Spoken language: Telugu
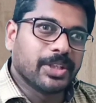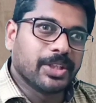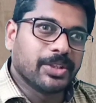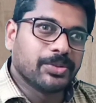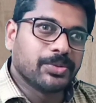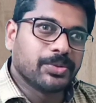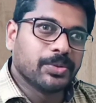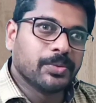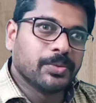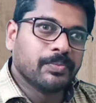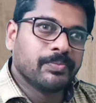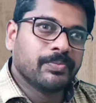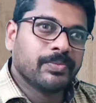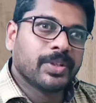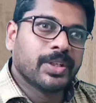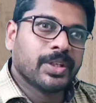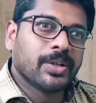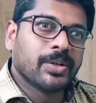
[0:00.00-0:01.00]
తెరుస్తూ
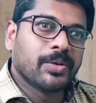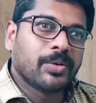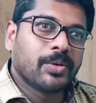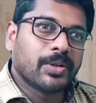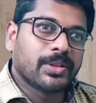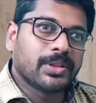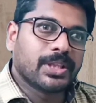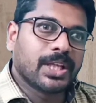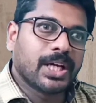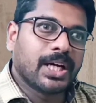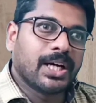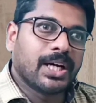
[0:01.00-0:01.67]
కొత్త